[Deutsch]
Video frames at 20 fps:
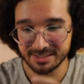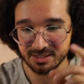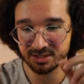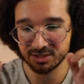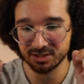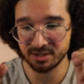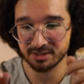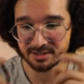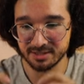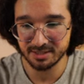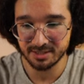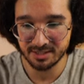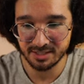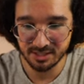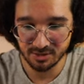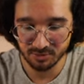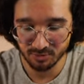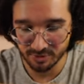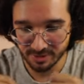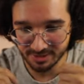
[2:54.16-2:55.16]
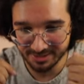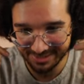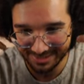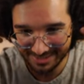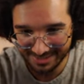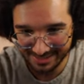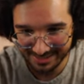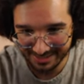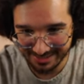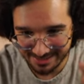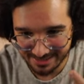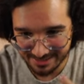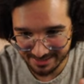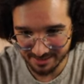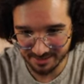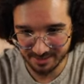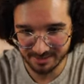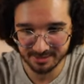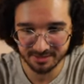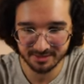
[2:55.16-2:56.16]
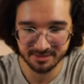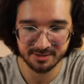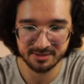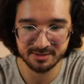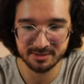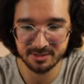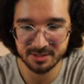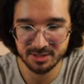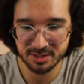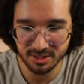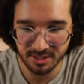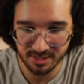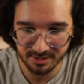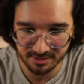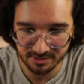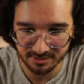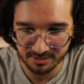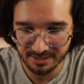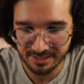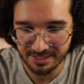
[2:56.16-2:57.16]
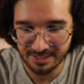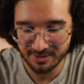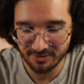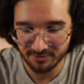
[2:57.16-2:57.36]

Die Strategie oder die Idee dahinter, die ich hatte,